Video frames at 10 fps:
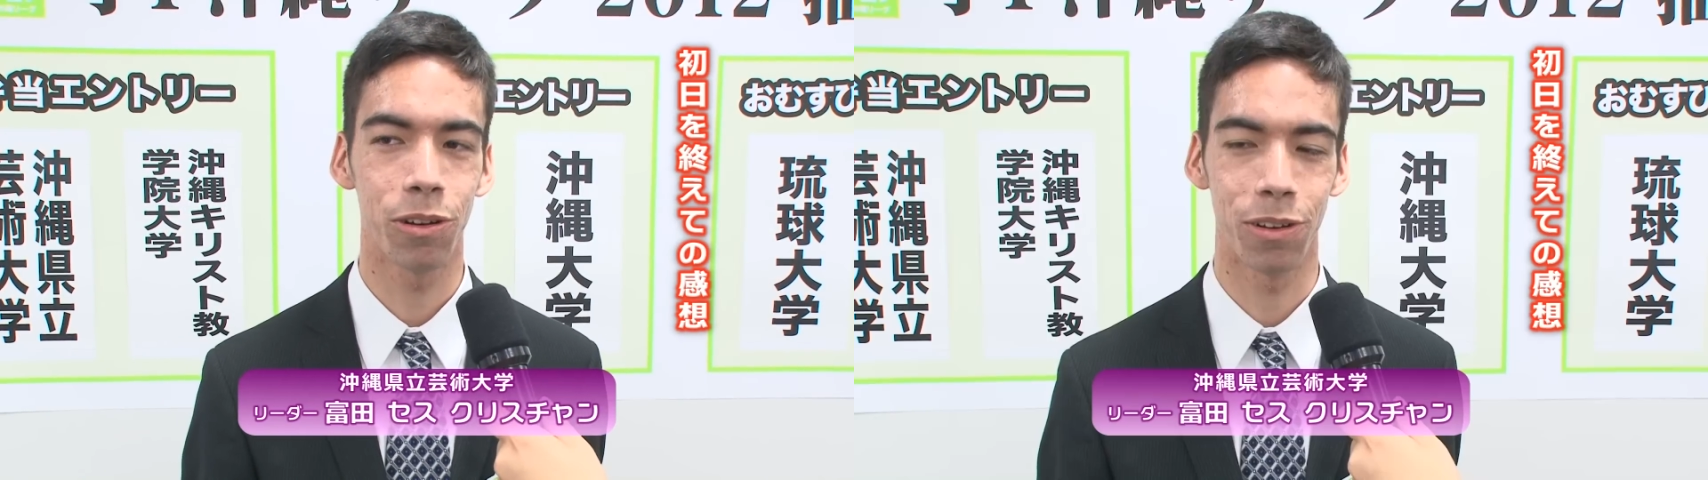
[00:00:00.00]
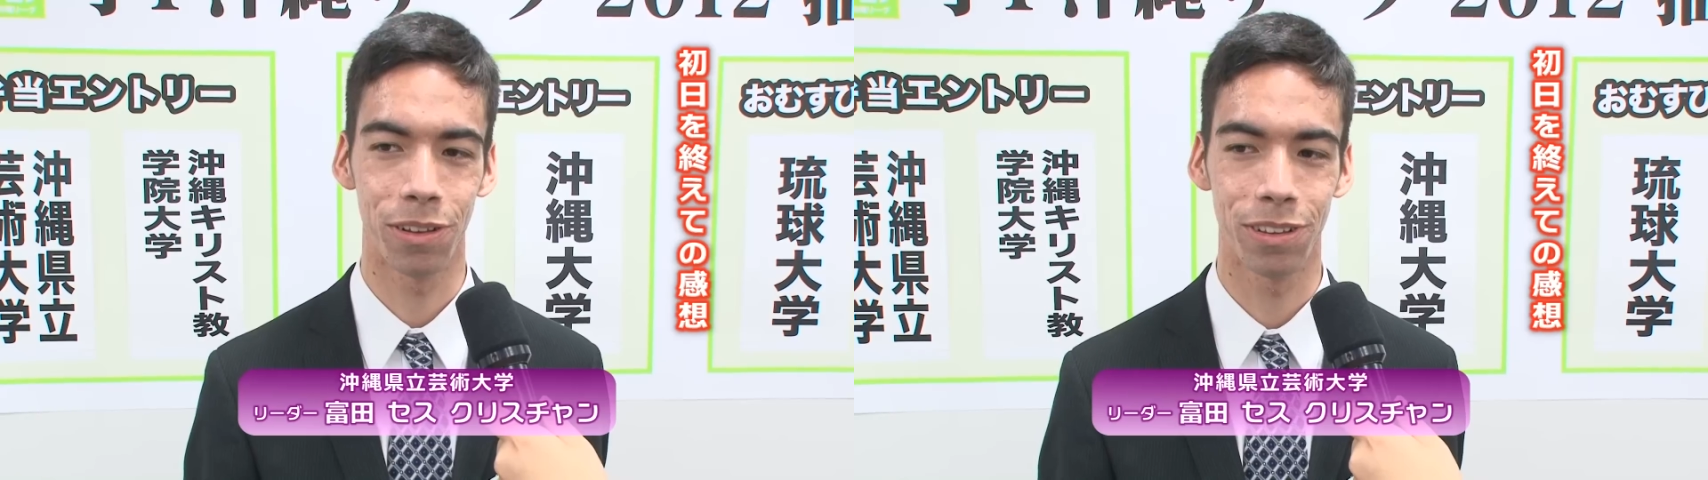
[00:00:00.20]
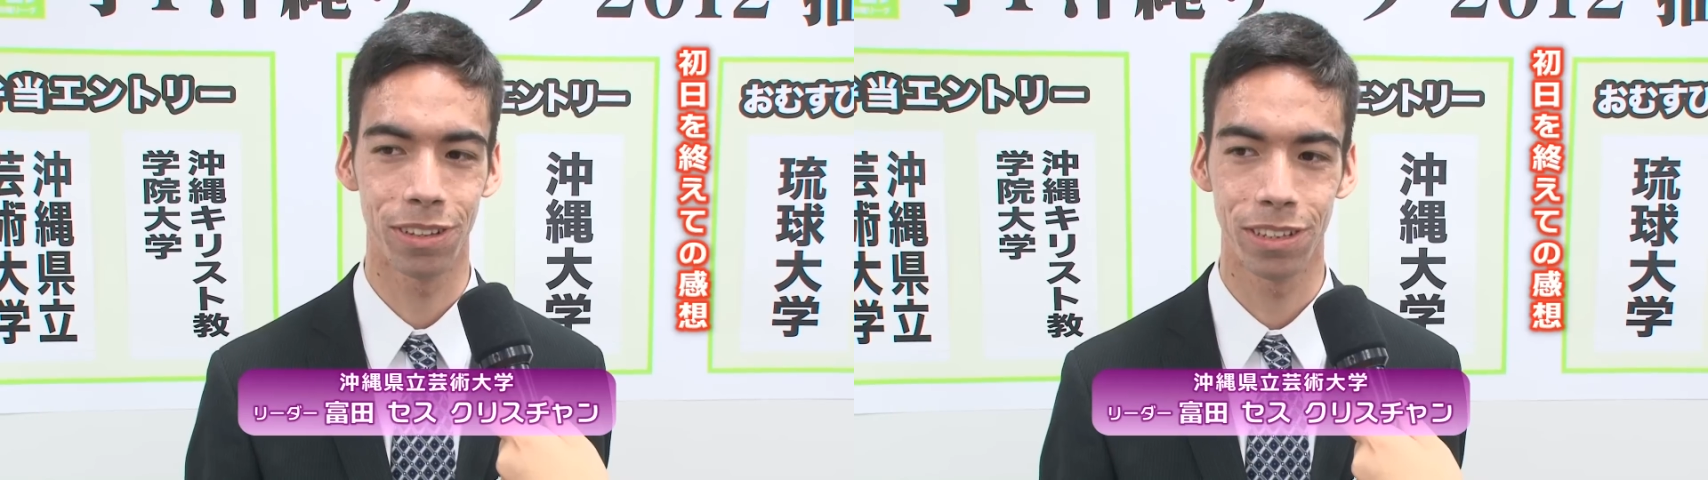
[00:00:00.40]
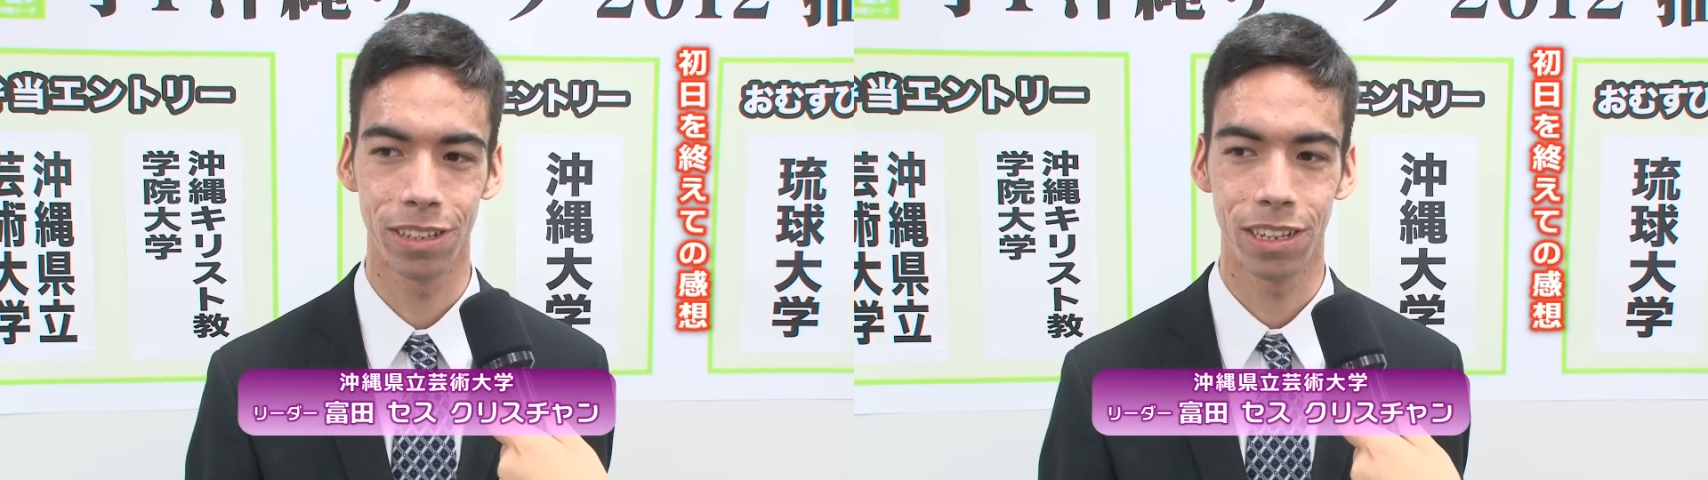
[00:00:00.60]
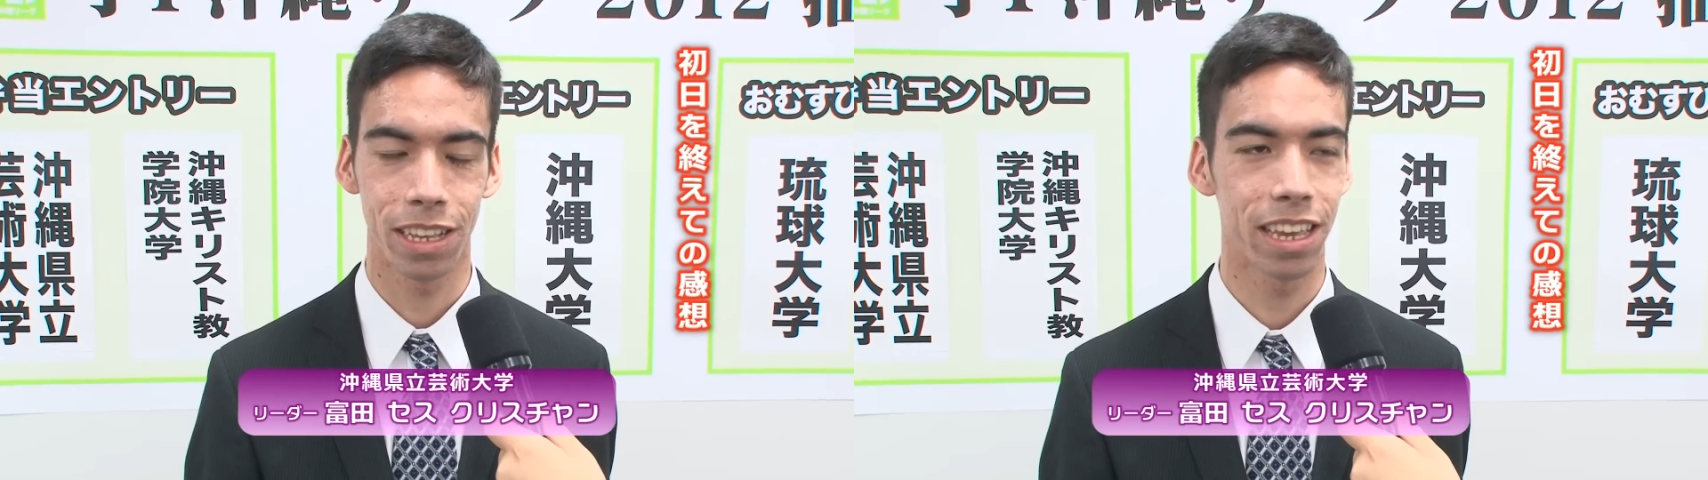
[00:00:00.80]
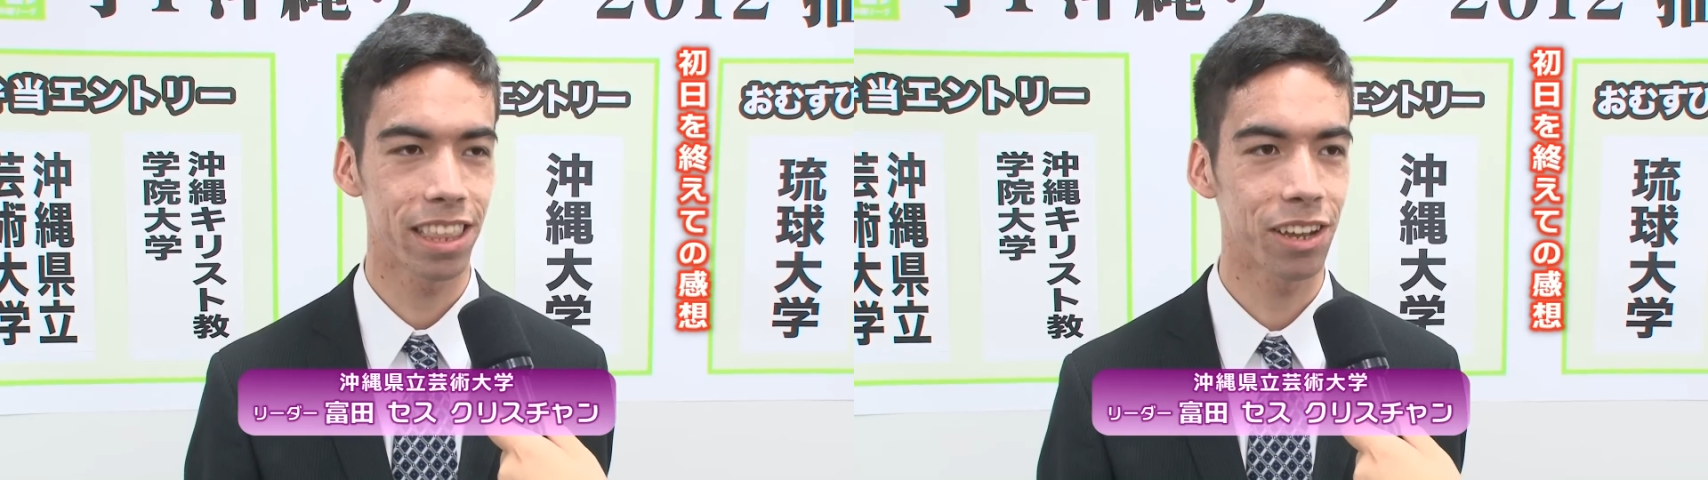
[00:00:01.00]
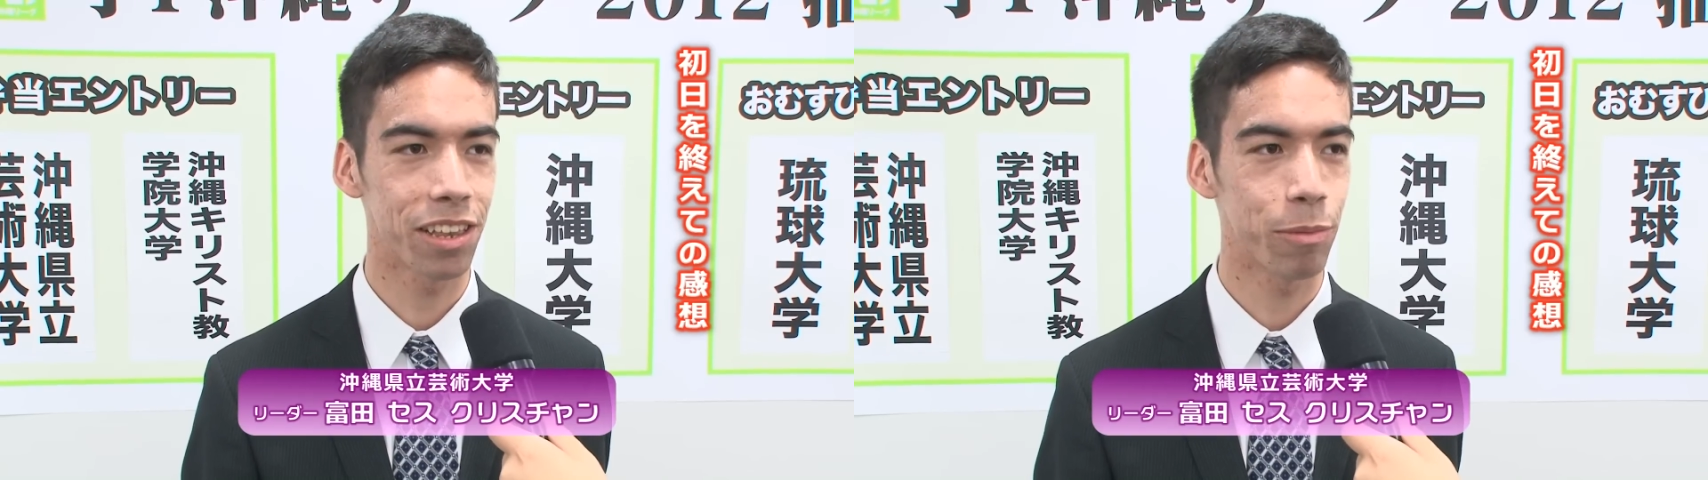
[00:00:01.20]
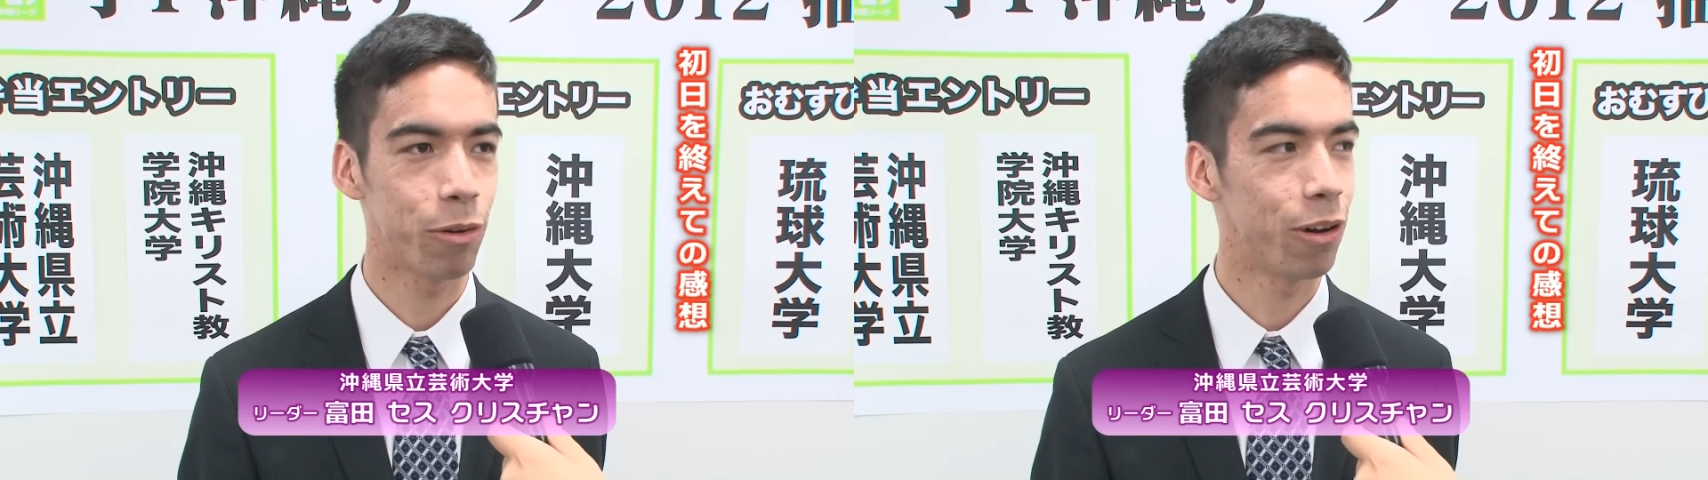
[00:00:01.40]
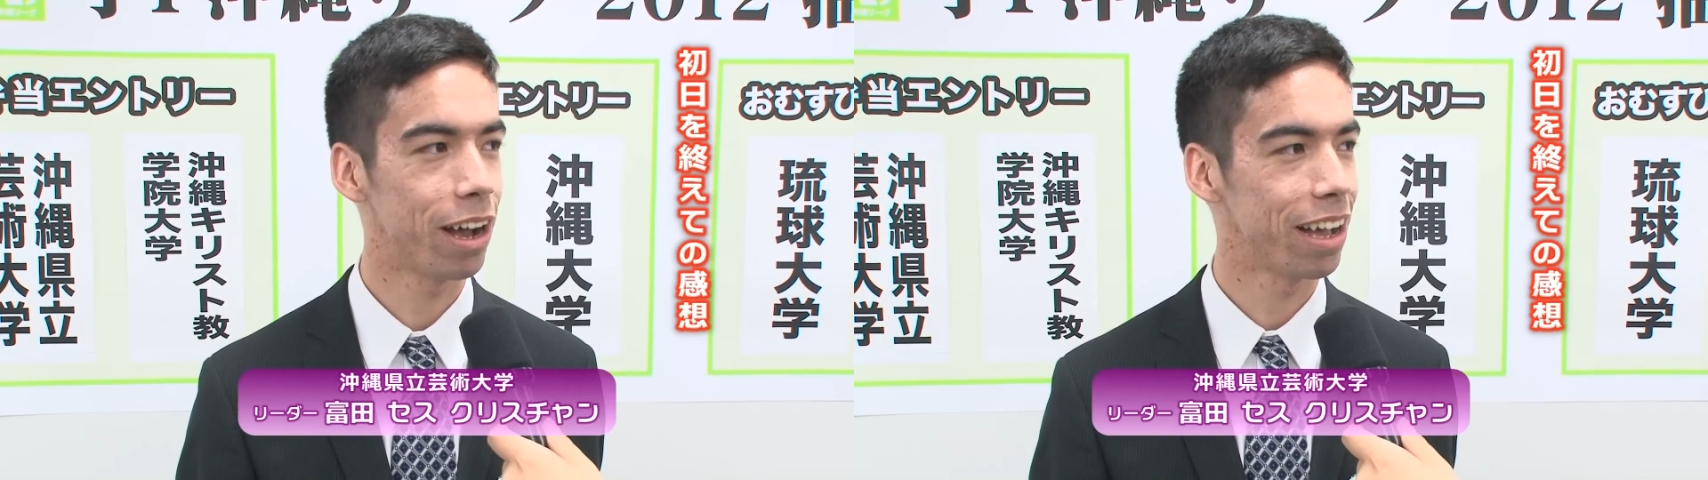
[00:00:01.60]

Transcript: を聞いたのでも